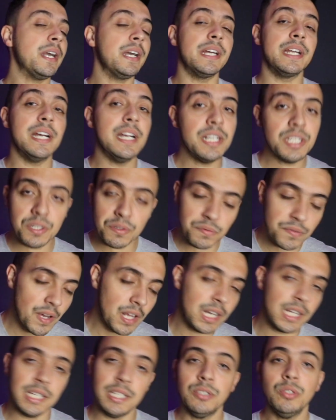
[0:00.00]
grande
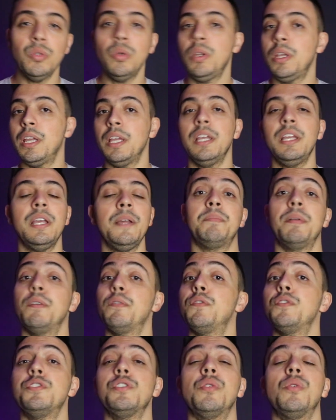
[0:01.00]
falando que
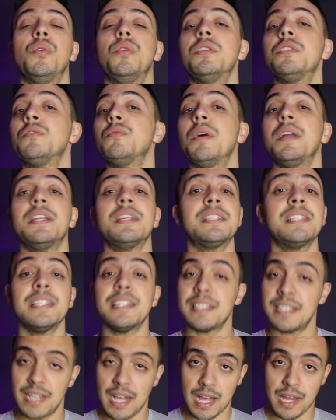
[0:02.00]
perfil de cores não é
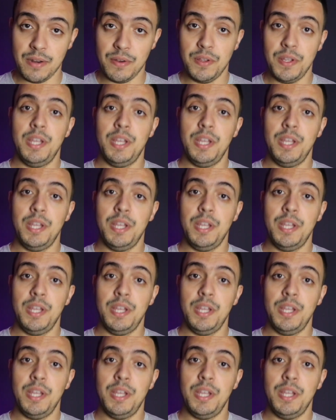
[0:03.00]
necessário.